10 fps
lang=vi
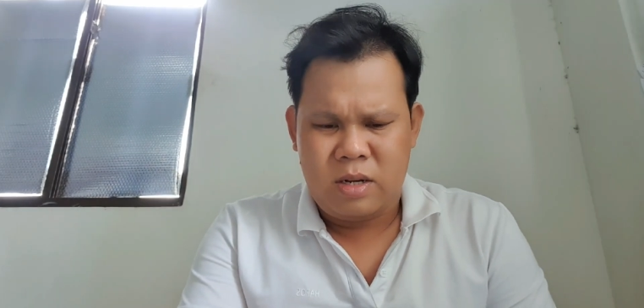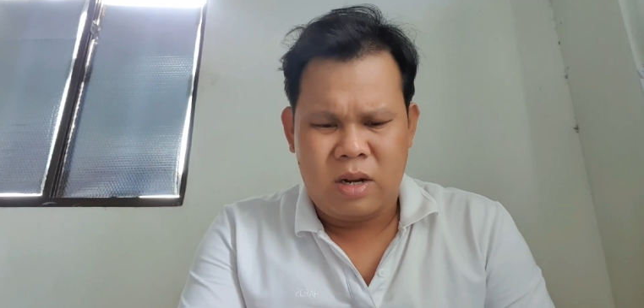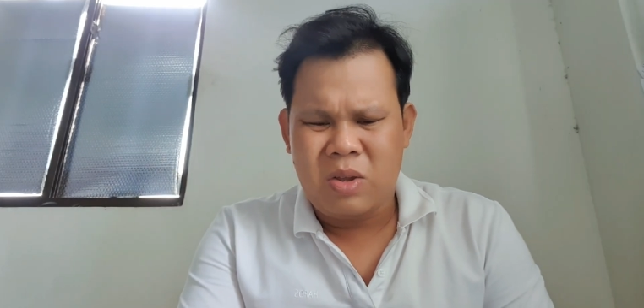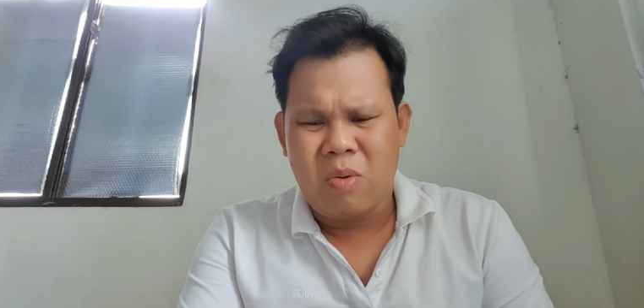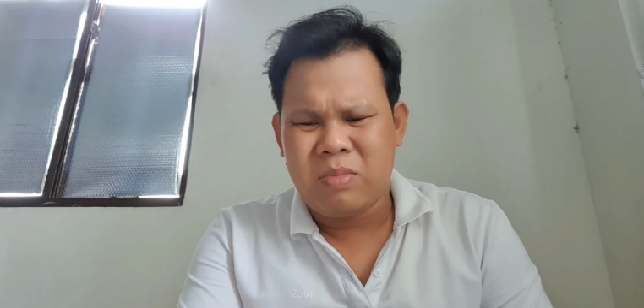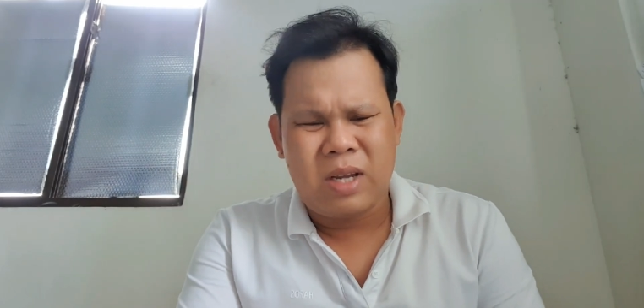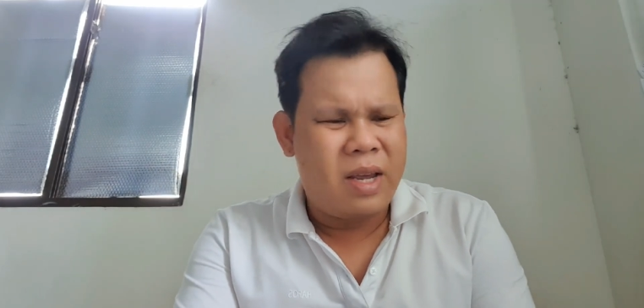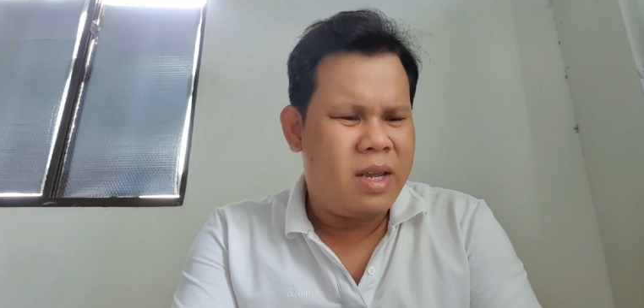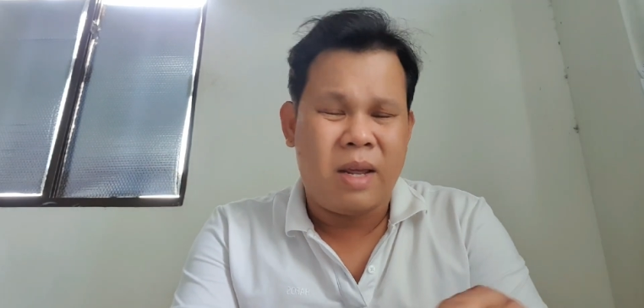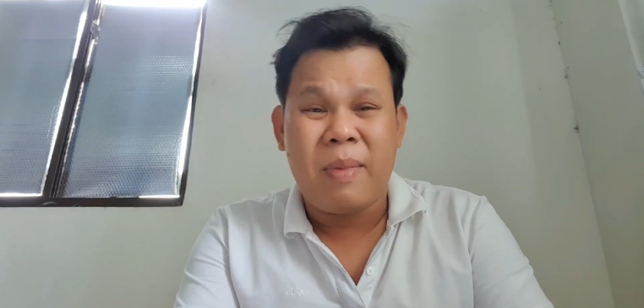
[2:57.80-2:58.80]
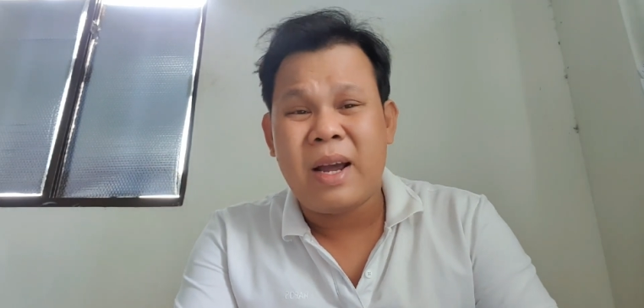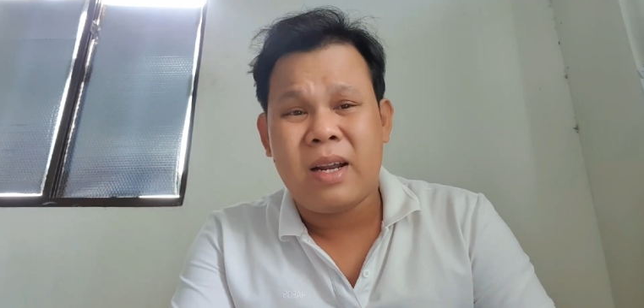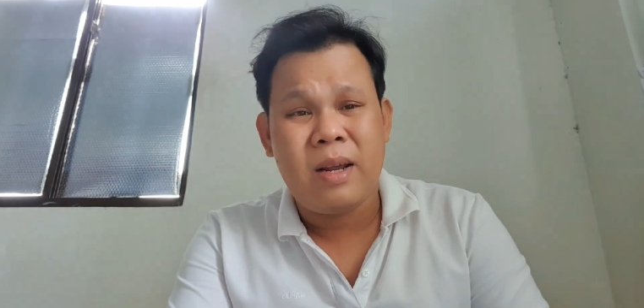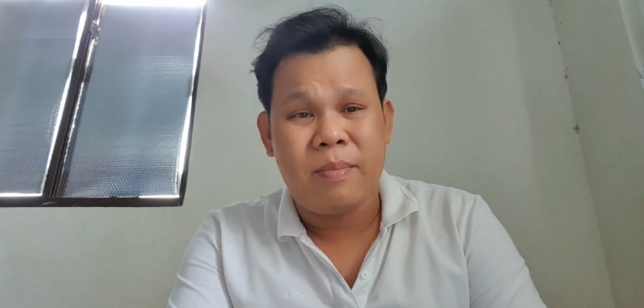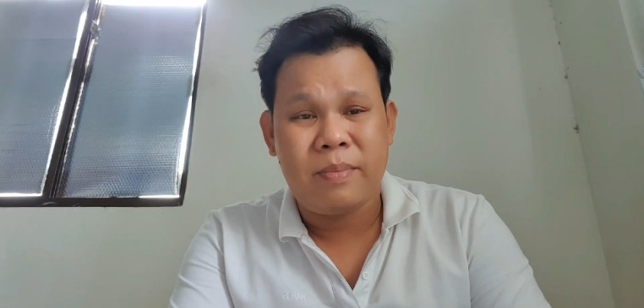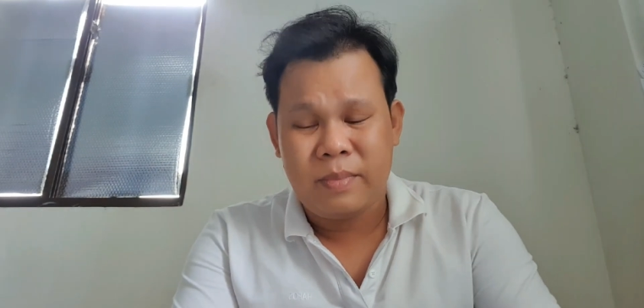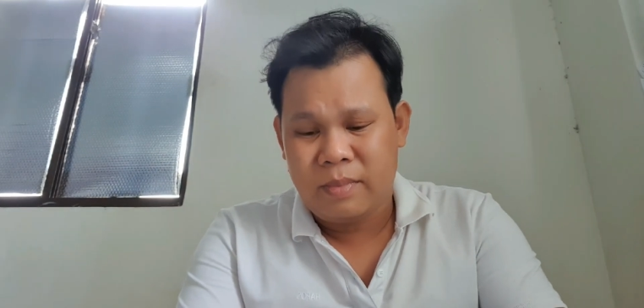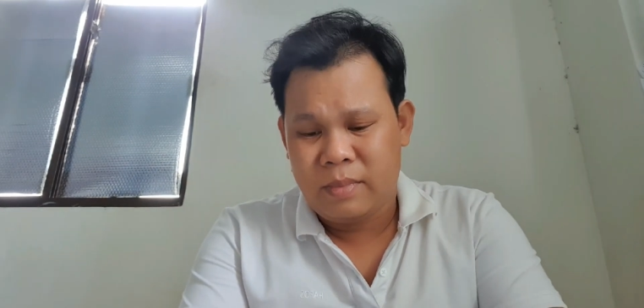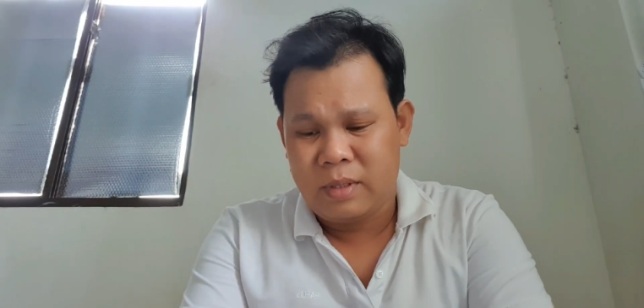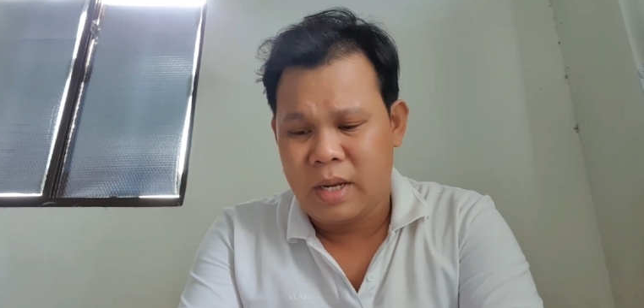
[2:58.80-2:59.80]
nói chung si thì mắc anh em
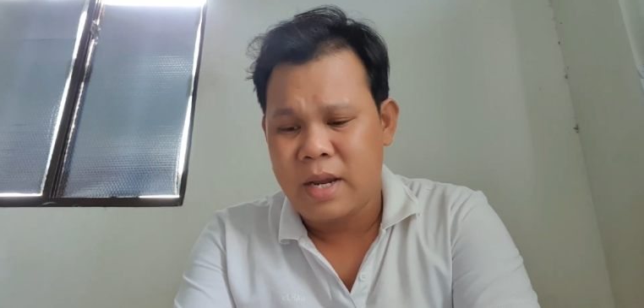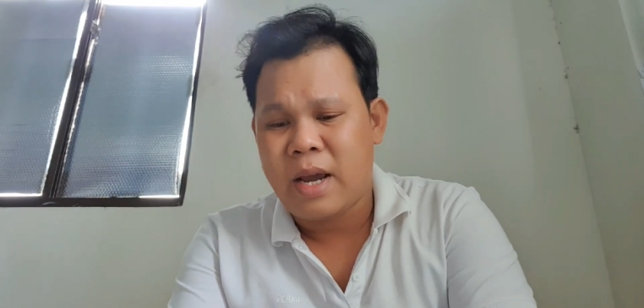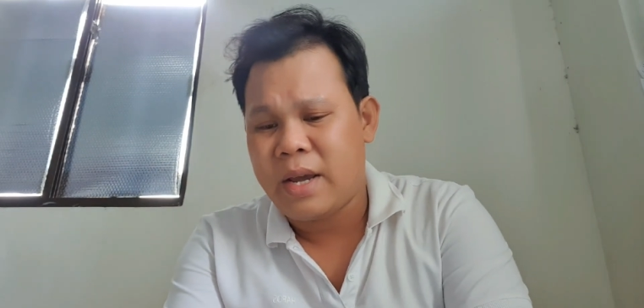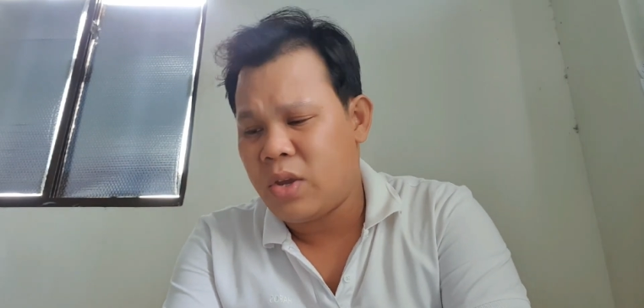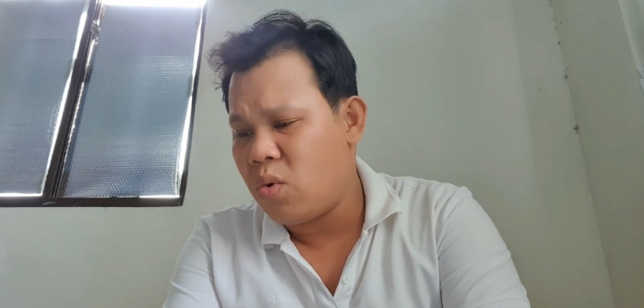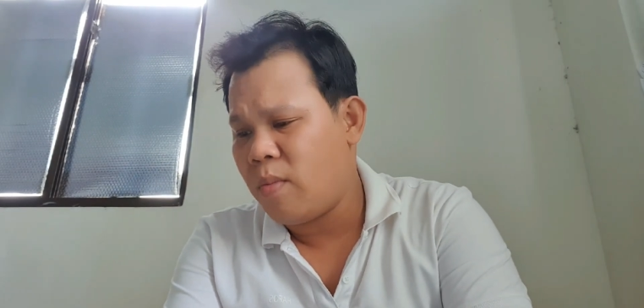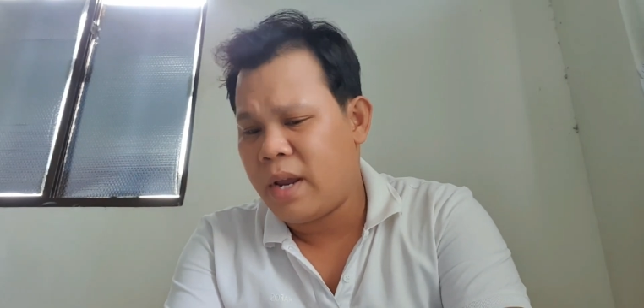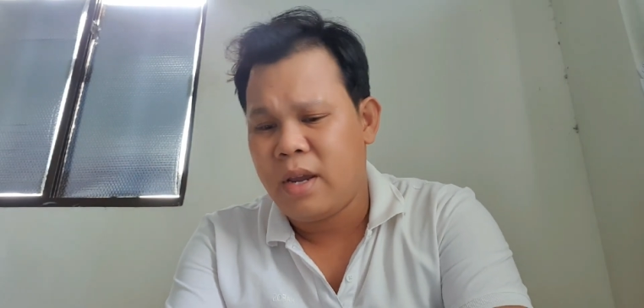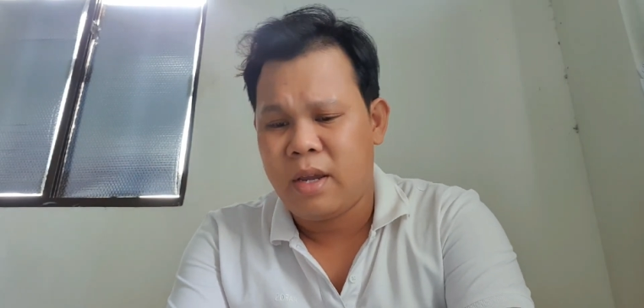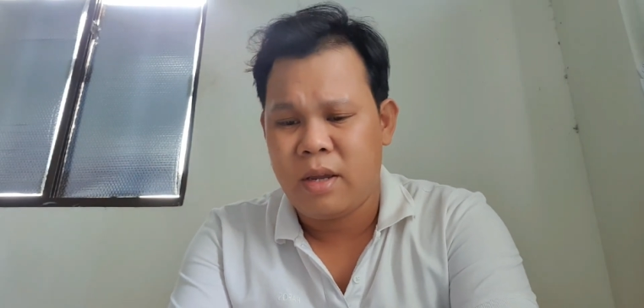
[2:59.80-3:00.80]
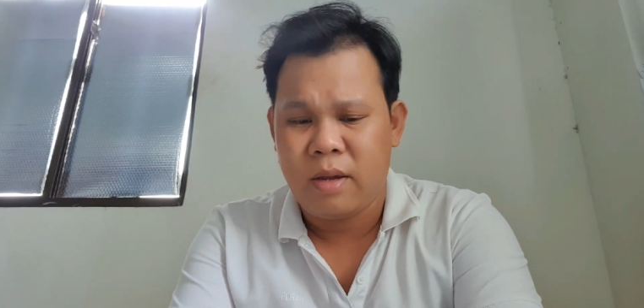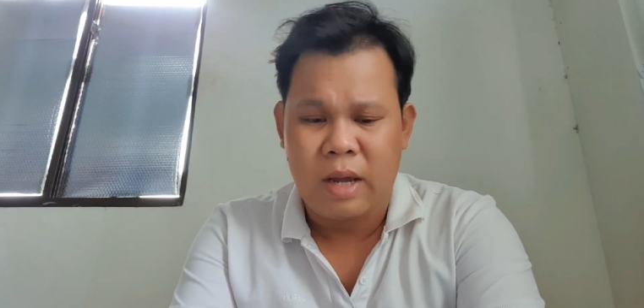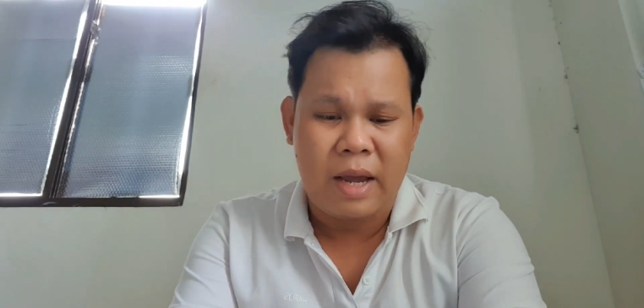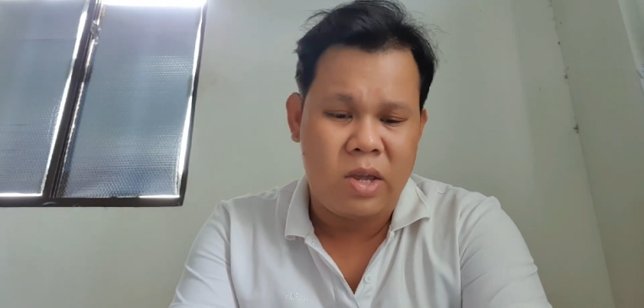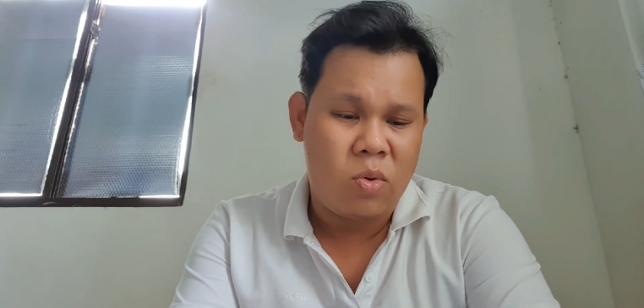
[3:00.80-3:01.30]
si hai triệu mấy hai